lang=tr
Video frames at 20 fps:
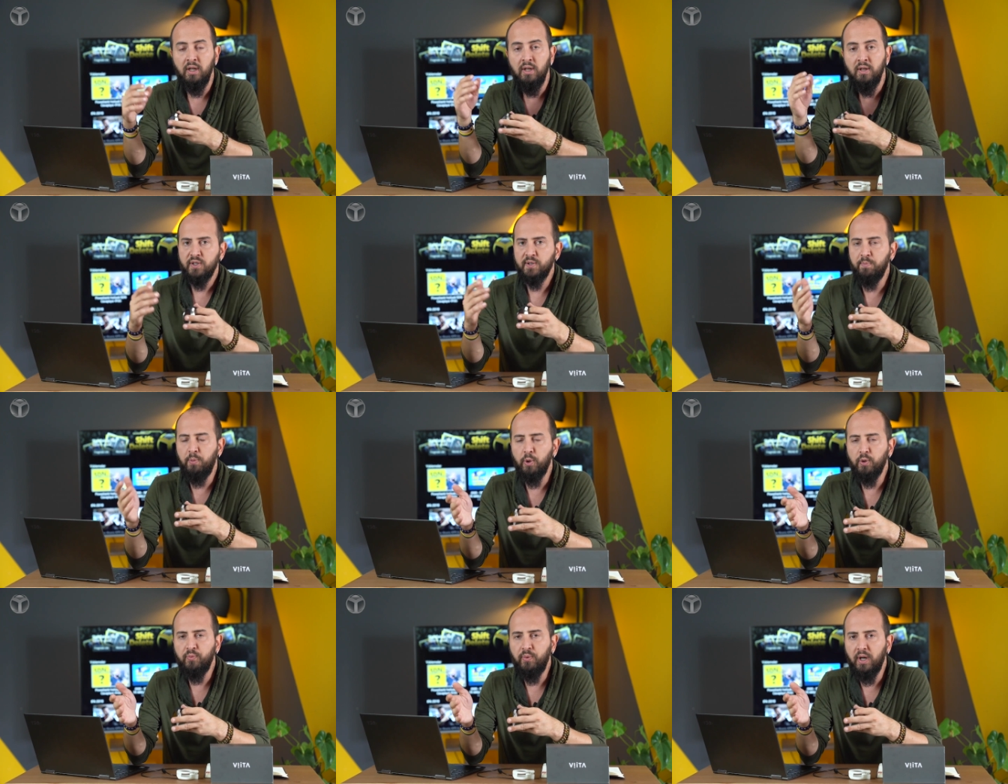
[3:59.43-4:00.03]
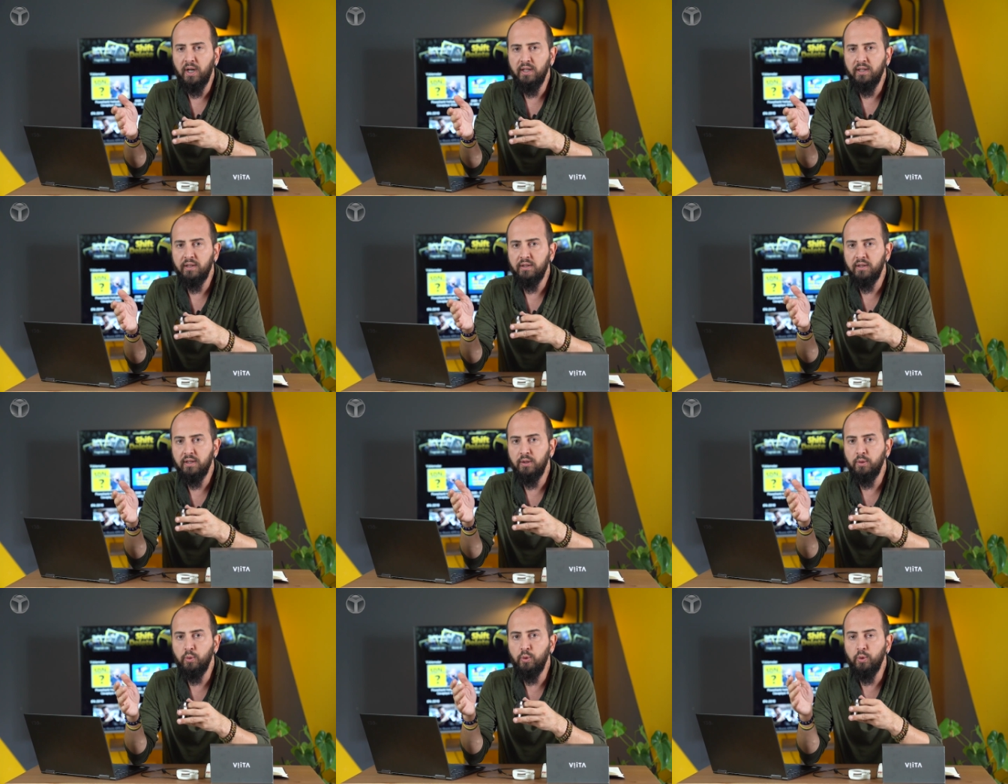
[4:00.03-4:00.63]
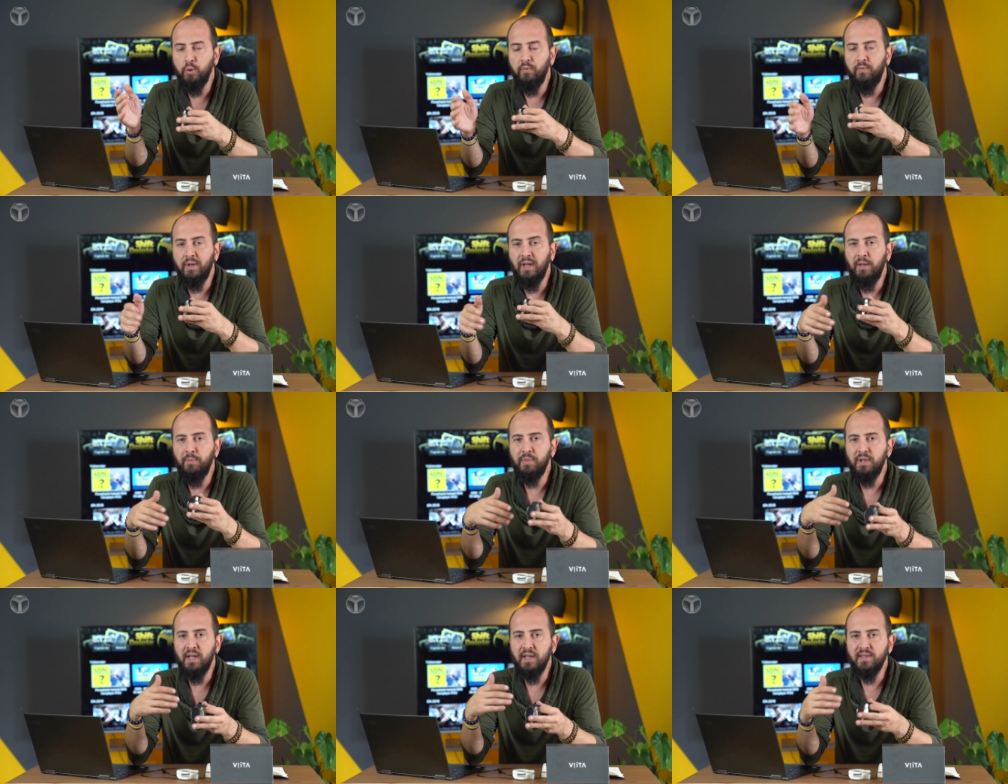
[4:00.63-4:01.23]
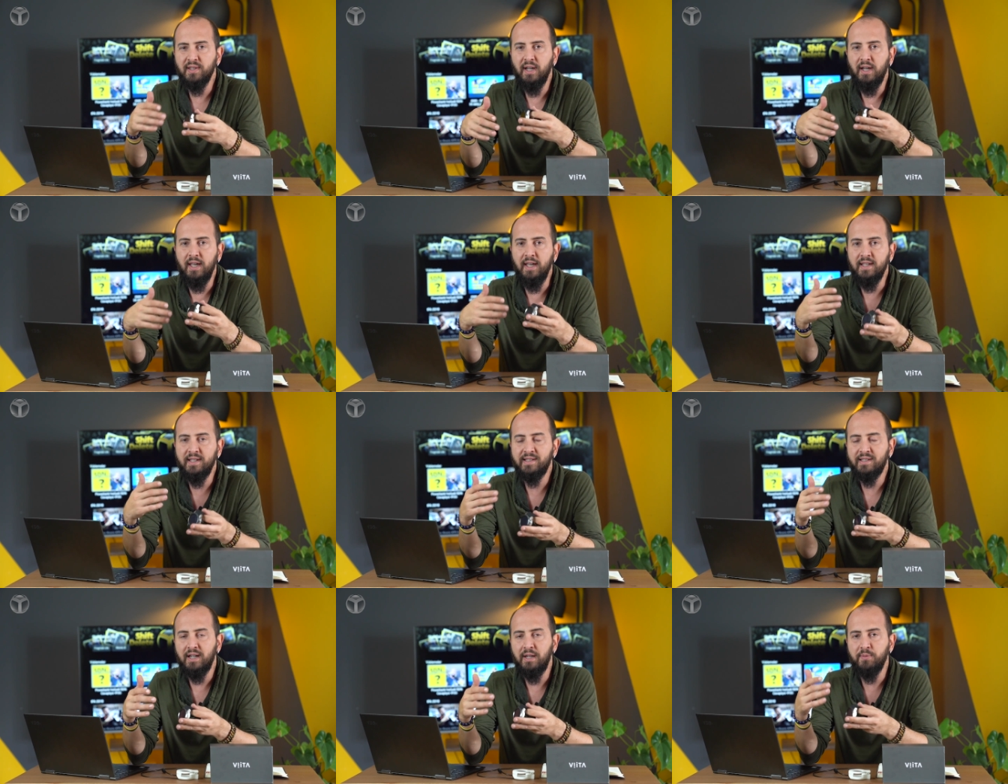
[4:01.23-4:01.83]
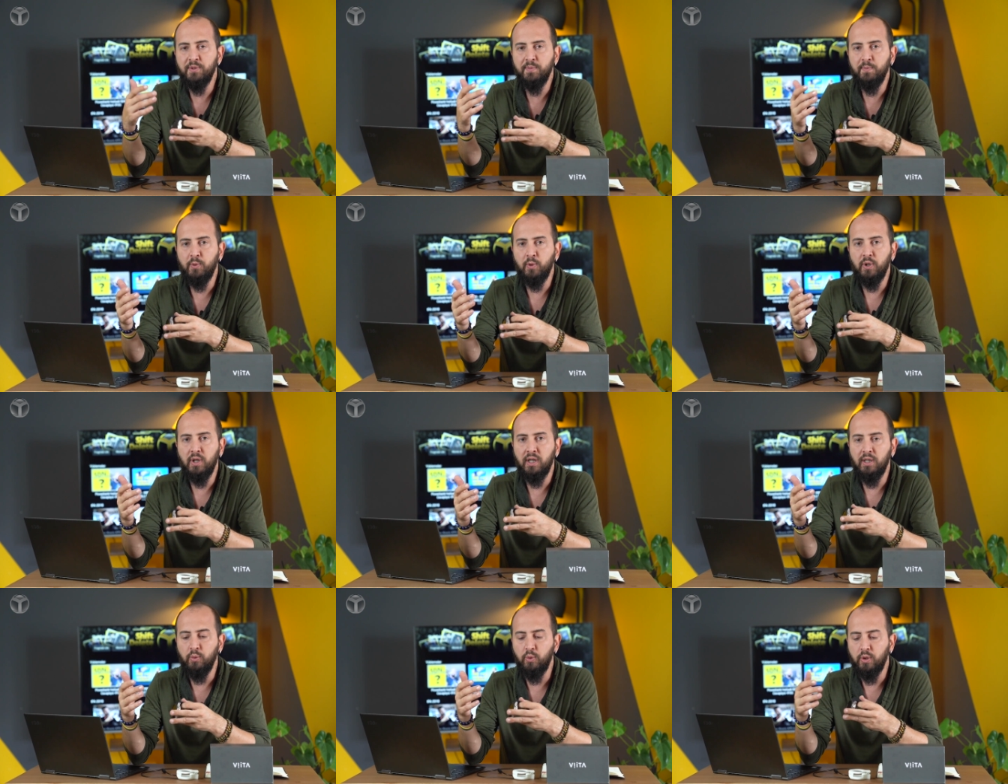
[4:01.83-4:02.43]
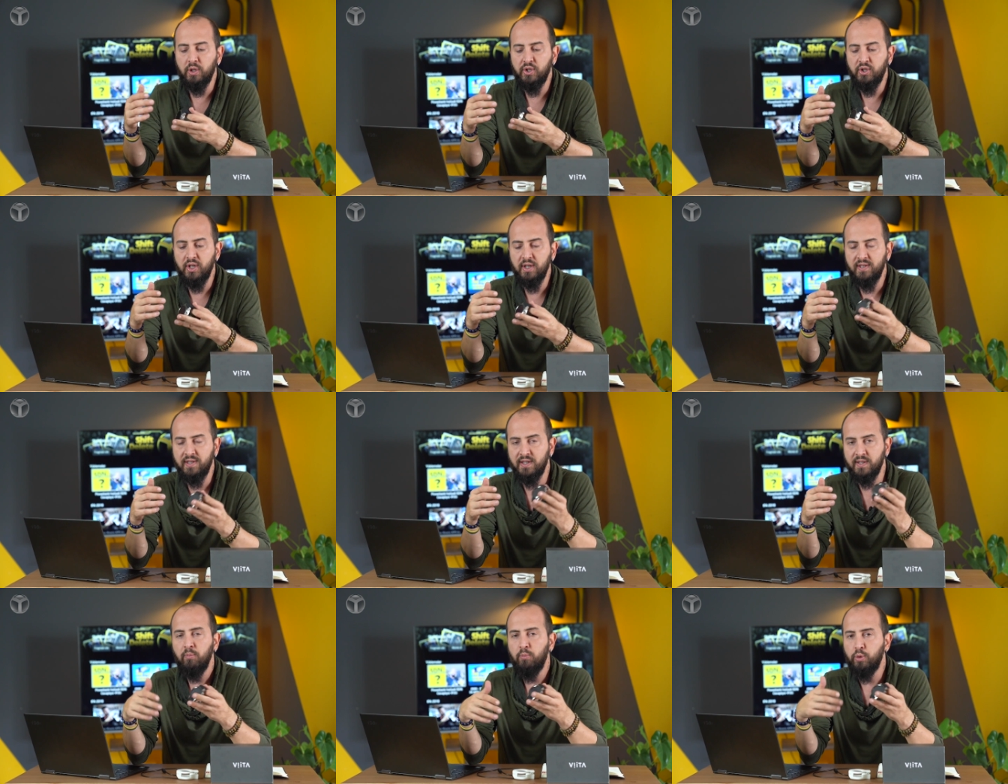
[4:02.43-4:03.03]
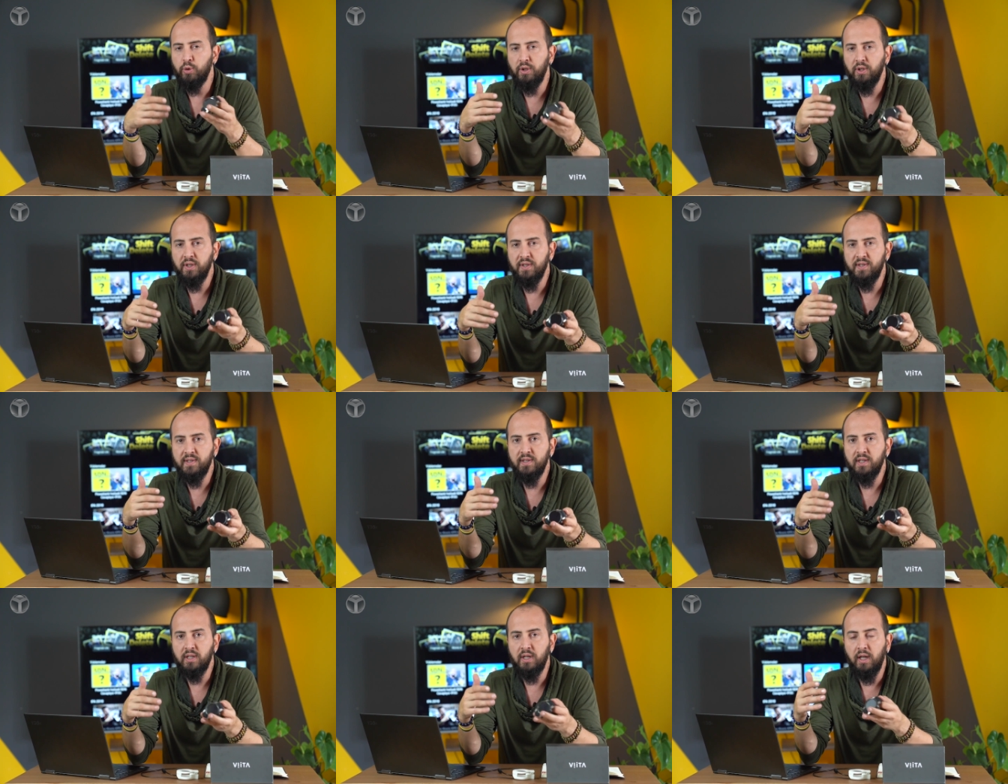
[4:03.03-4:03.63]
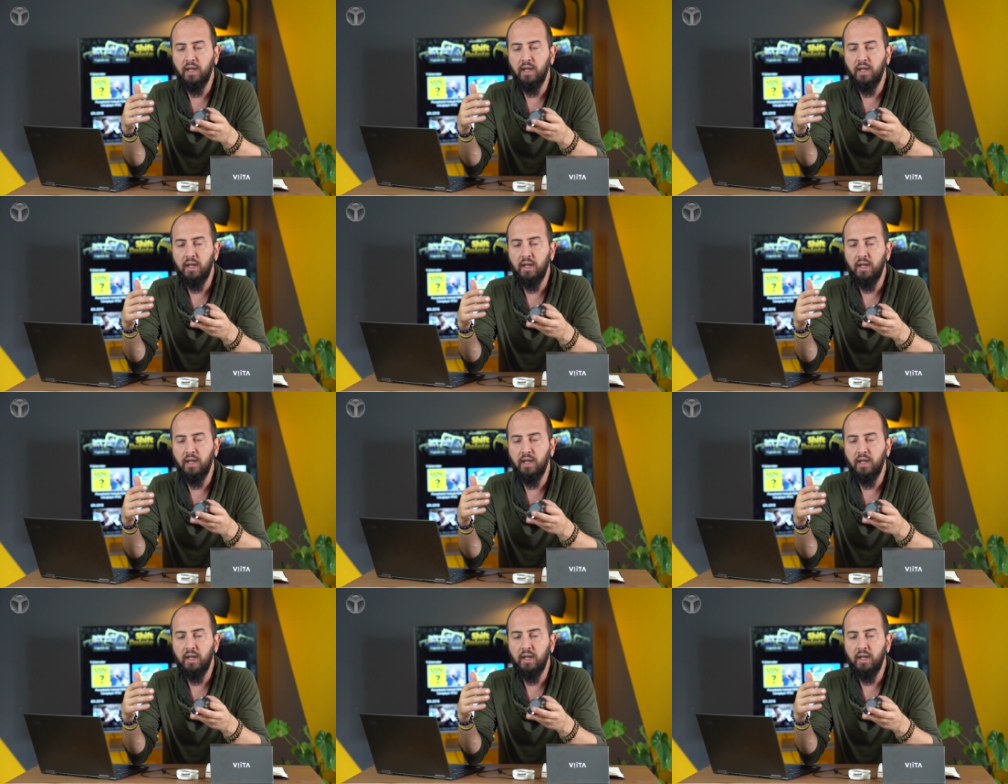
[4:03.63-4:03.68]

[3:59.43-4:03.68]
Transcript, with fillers: spor faaliyetlerine uygun veya biraz daha ekstrem sporlarla uğraşacaksanız burada da size